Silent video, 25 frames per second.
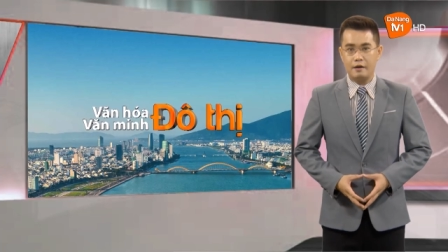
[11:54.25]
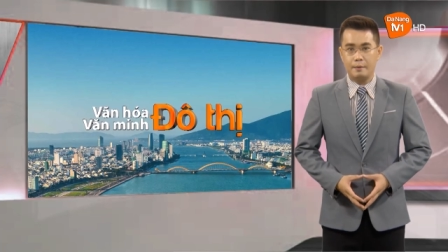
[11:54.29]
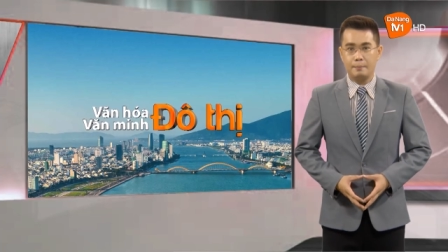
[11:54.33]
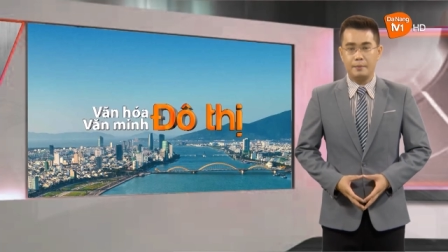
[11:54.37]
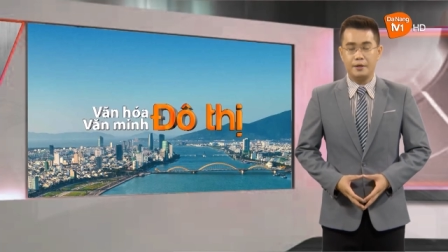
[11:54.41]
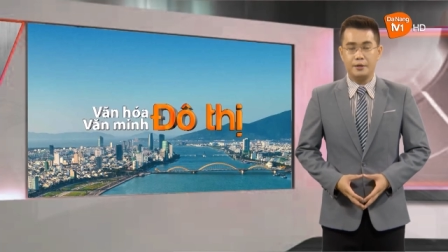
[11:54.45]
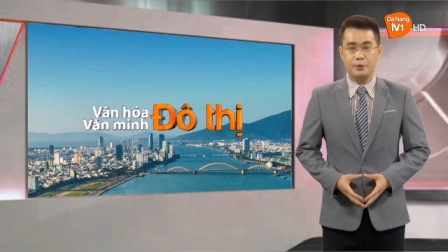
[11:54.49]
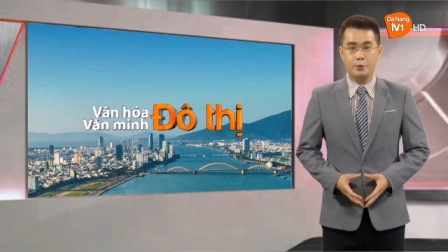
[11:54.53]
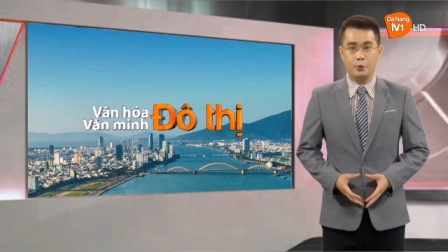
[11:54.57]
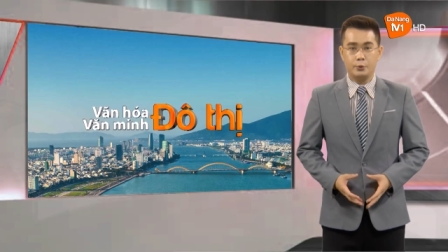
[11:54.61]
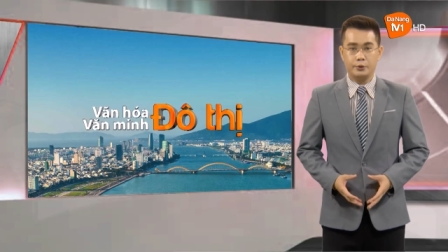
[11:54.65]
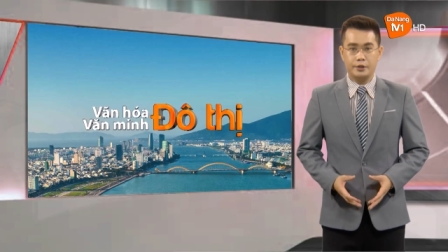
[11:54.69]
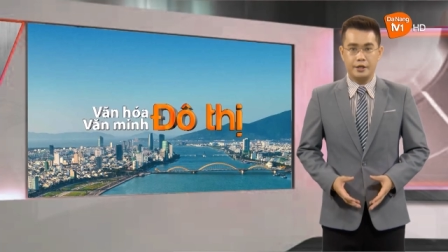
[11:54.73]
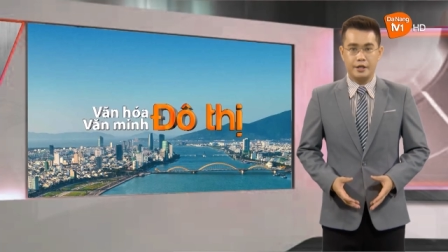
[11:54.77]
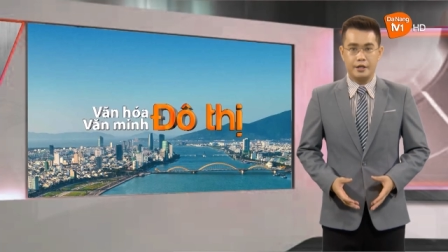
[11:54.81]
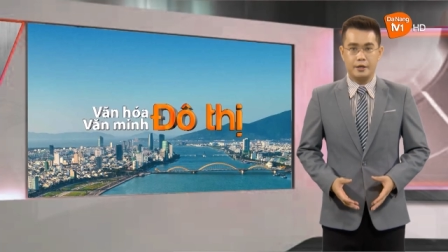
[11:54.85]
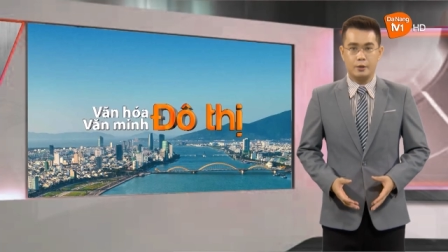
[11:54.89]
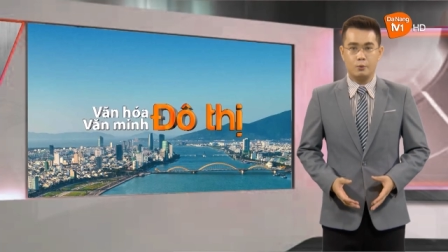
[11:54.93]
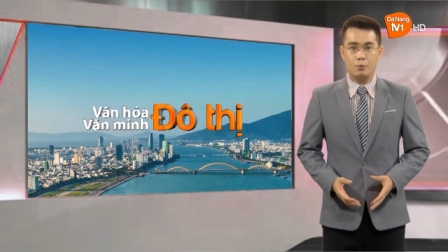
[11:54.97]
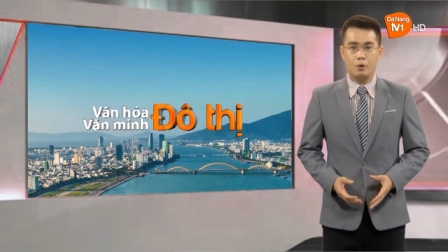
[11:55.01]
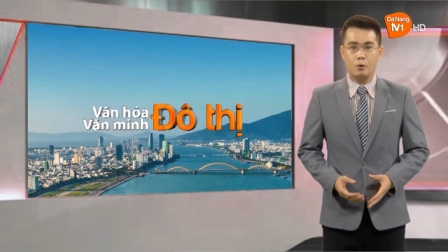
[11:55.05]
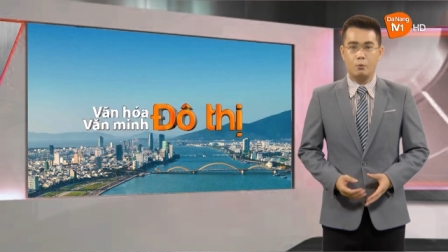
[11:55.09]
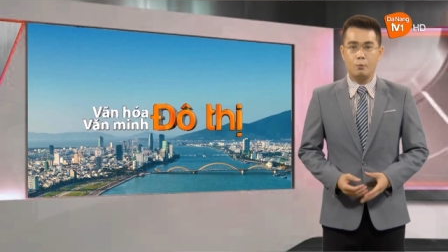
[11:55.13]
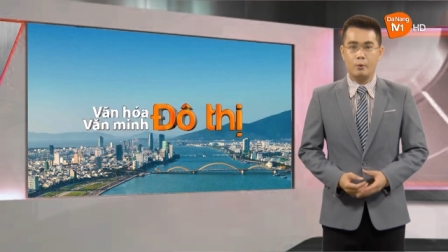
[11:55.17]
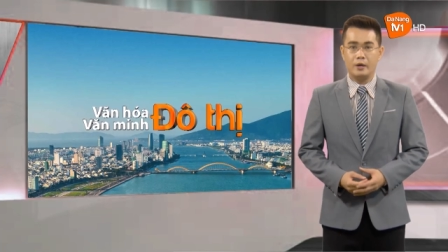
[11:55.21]
Văn minh Đô
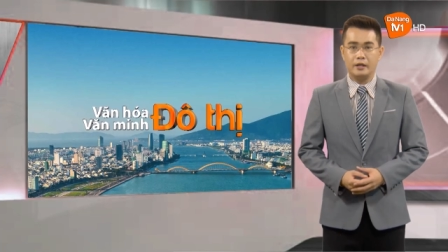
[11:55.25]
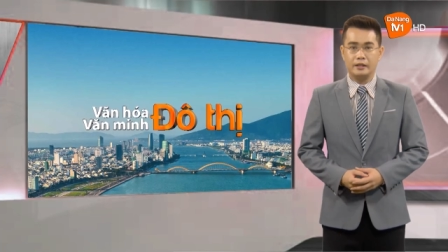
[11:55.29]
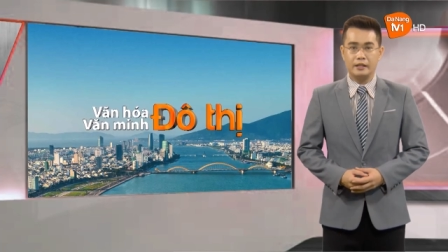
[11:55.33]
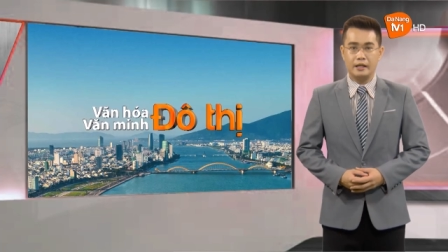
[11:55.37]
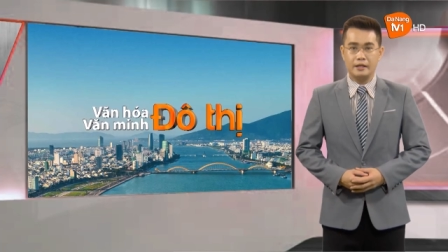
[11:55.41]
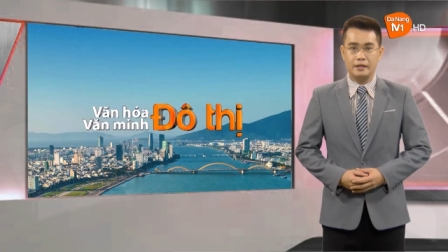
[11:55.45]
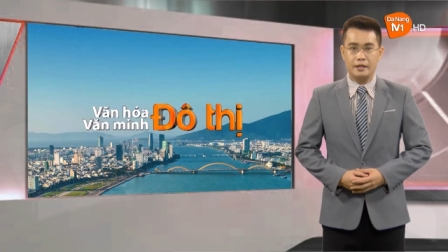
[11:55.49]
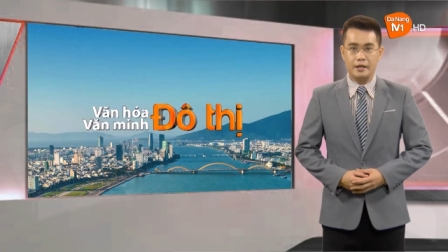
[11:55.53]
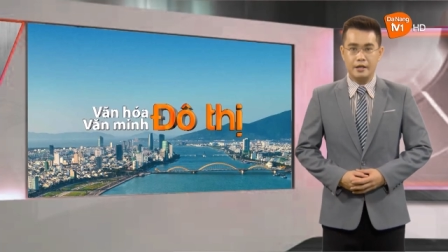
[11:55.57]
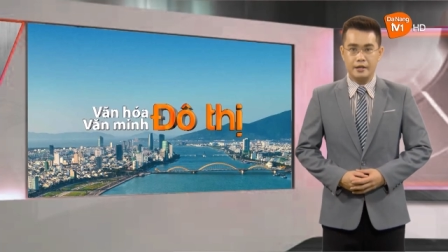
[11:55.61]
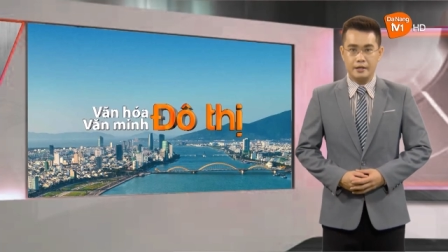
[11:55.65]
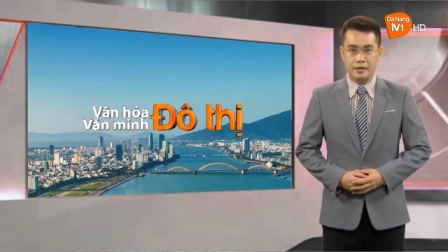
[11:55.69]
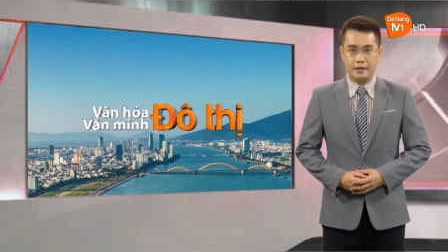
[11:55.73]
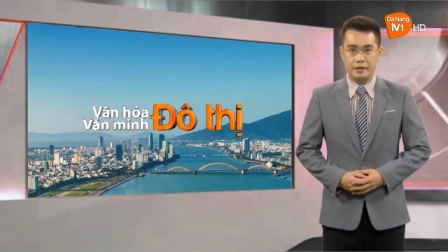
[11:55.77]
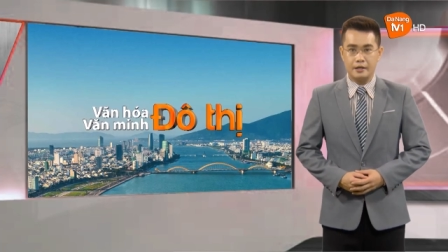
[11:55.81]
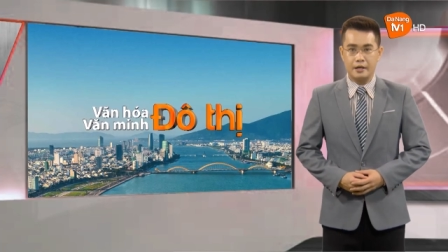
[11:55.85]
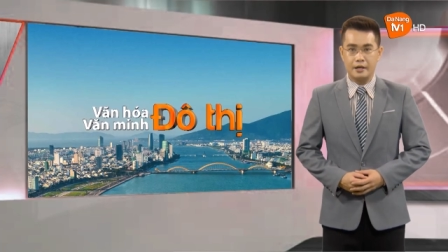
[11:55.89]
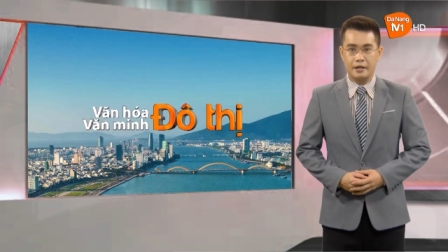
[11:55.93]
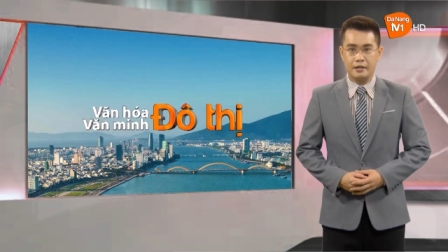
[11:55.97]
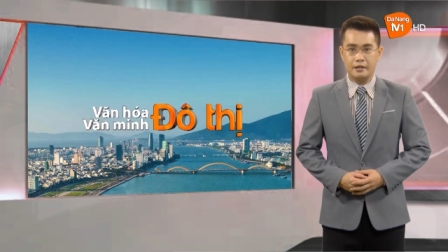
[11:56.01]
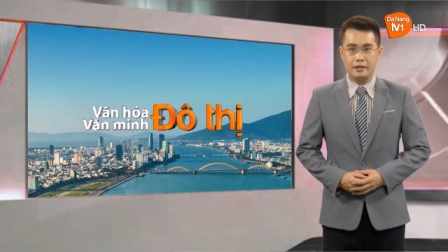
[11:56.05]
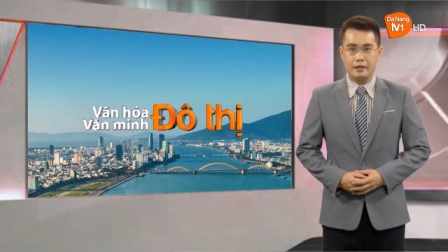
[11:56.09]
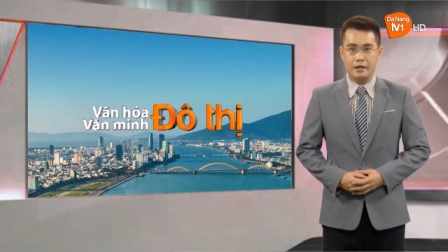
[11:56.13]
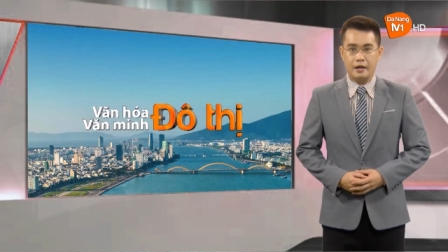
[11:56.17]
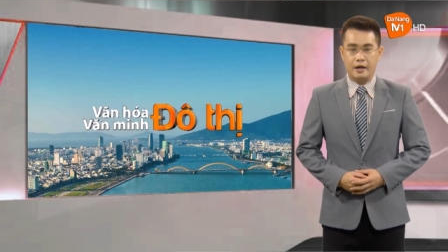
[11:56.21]
thị của quận Thanh Khê kỳ
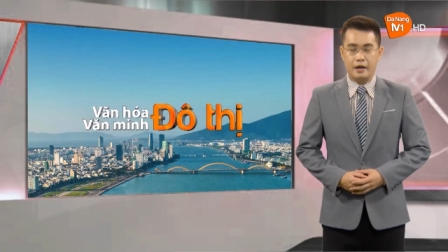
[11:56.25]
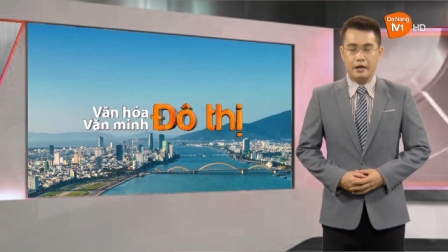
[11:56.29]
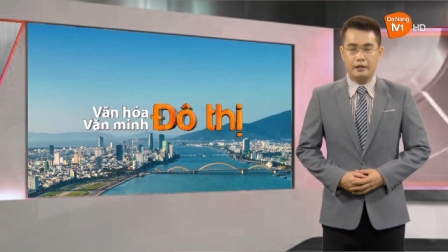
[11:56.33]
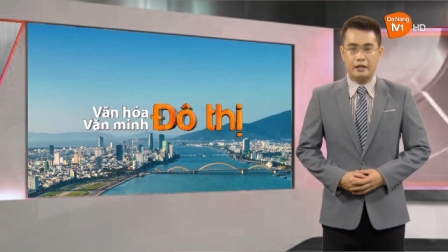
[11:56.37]
này.